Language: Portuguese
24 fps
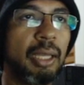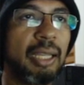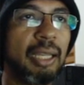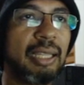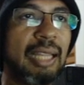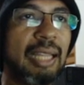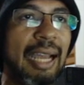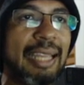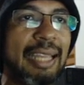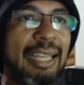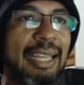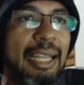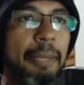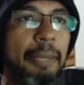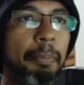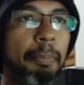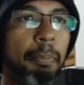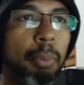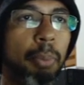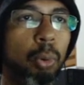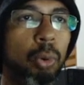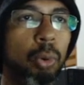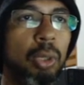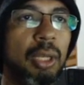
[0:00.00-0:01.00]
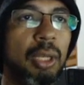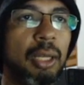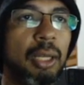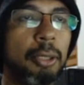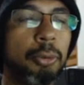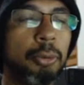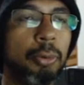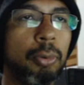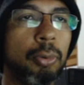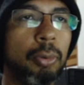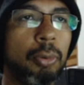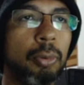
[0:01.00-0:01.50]
e daí ele
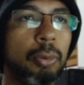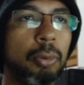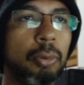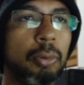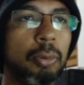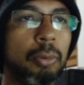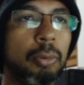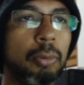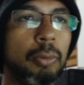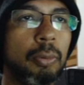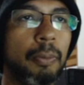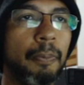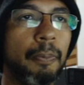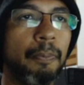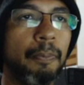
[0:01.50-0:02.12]
pula o